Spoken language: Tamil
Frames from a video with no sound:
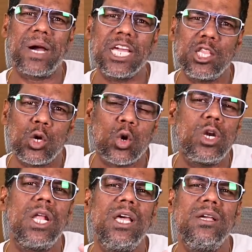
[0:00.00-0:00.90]
பகைத்துக்
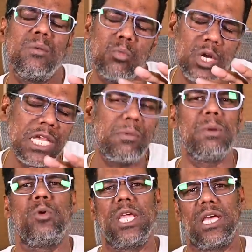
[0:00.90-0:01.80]
கொள்ள முடியவே
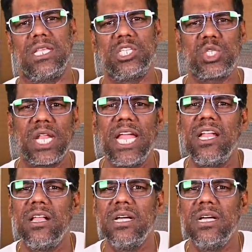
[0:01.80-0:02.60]
முடியாது இஸ்ரேல்